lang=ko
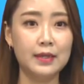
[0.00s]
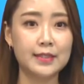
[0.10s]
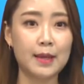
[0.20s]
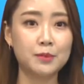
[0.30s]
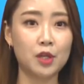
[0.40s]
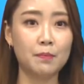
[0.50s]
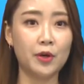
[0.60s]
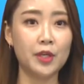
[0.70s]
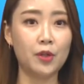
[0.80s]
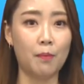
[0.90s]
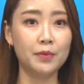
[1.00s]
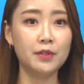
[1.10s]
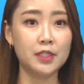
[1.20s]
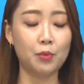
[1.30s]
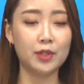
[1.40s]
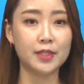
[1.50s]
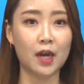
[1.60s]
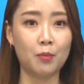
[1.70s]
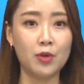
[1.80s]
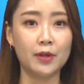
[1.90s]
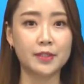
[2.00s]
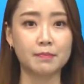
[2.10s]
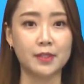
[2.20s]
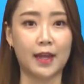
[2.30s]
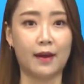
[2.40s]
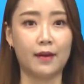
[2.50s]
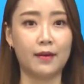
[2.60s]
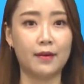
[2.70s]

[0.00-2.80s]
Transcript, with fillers: 3천 명이 넘는 지원자가 몰렸습니다.